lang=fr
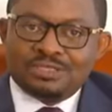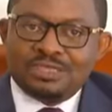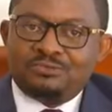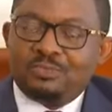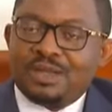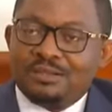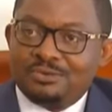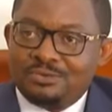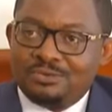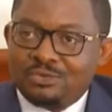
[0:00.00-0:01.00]
S'il faut parler
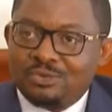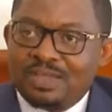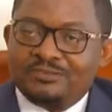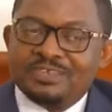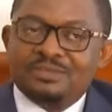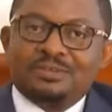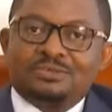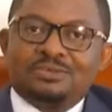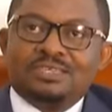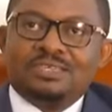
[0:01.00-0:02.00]
de nous, Global Investment
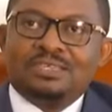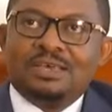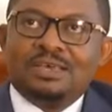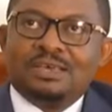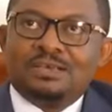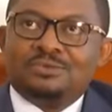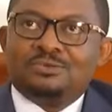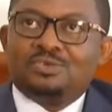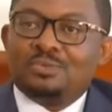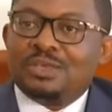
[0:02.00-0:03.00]
Trading,
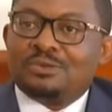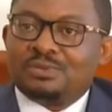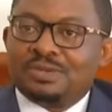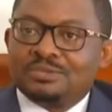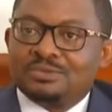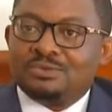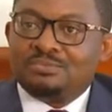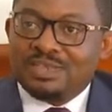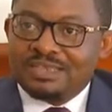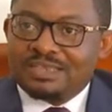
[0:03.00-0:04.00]
nous sommes une entreprise
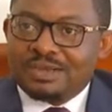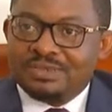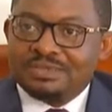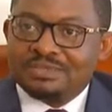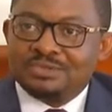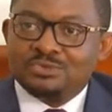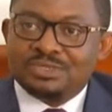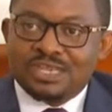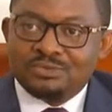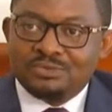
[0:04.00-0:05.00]
bien établie. C'est une
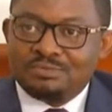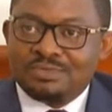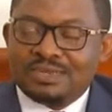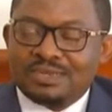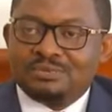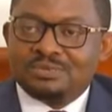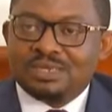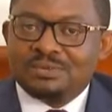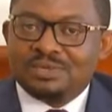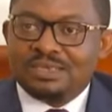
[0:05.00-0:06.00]
société anonyme à
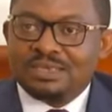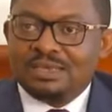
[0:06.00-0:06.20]
responsabilité.